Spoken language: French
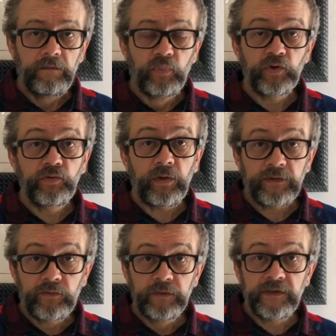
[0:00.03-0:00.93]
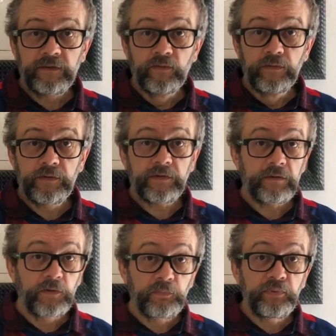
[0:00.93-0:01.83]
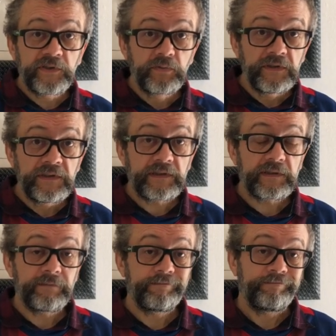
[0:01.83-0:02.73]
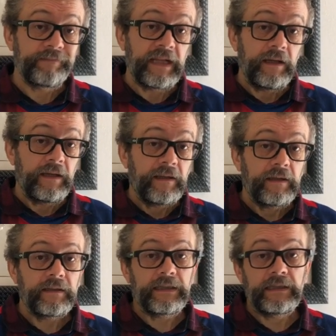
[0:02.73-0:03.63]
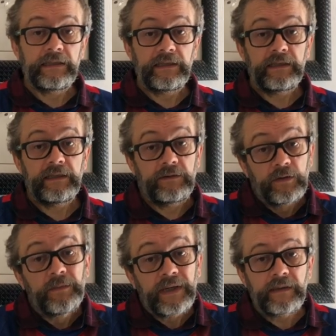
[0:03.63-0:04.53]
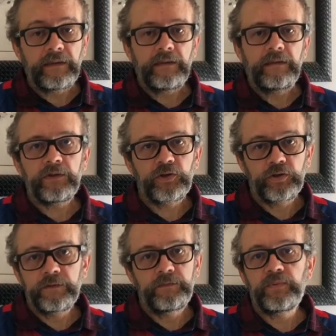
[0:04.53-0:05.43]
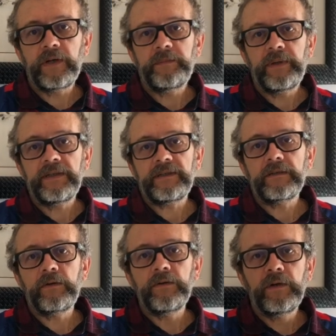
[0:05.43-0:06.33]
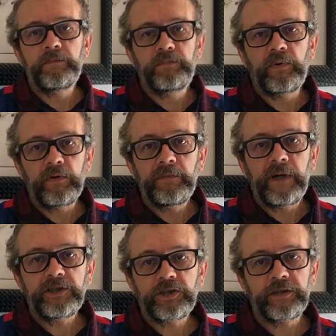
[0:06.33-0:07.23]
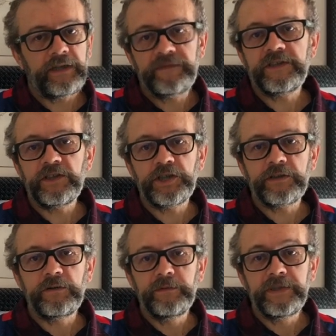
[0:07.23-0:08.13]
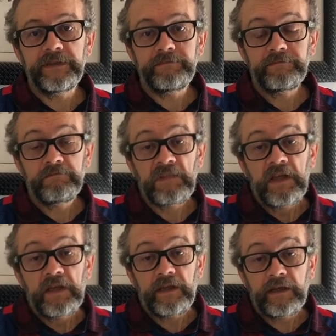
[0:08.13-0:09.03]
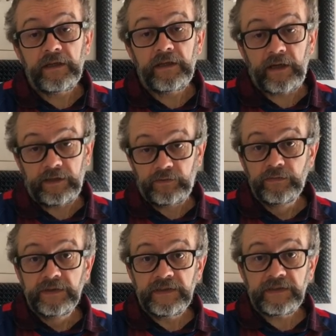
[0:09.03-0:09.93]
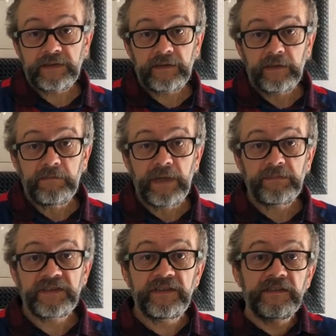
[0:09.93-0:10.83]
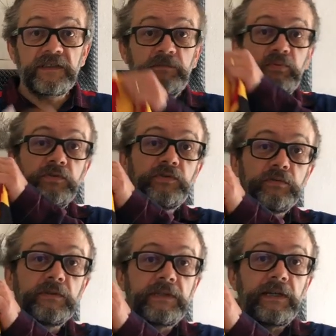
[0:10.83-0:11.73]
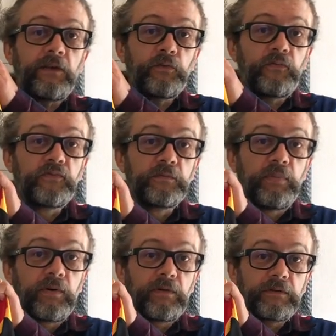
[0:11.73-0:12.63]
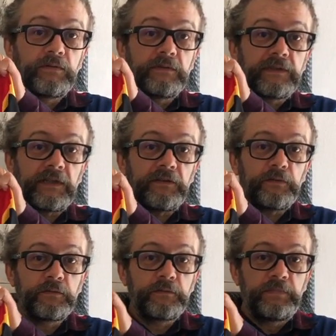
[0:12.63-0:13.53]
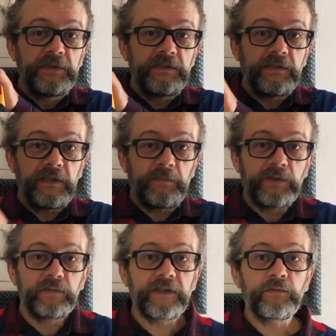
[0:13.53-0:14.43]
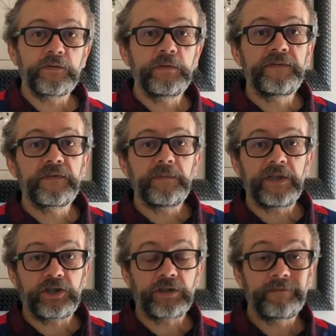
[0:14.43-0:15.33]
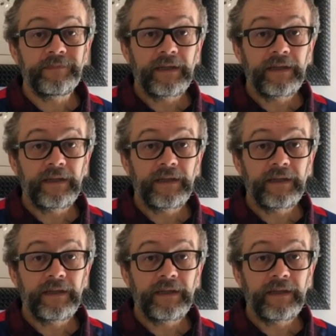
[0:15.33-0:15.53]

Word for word: Bonjour à toutes et tous depuis Tunis. Et demain, je ne pourrai pas être à Grenoble pour le match FCG Colomiers. Et à Tunis, même si c'est plus une terre de football qu'une terre de rugby, eh ben nous allons suivre ce match.